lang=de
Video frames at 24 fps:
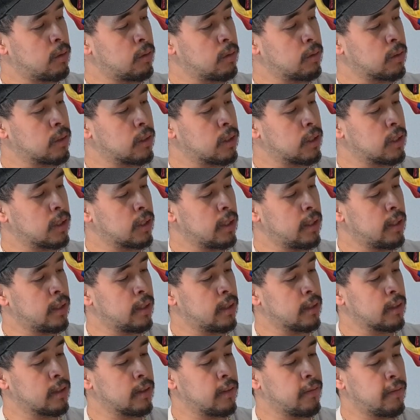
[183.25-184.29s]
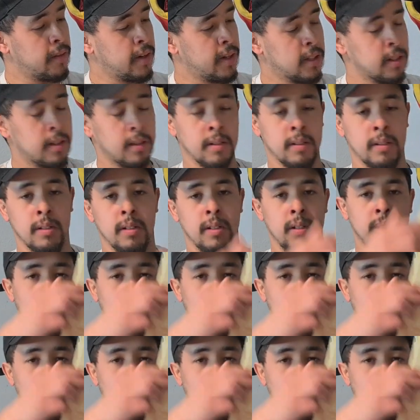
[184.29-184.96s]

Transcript: und stille Gefährten.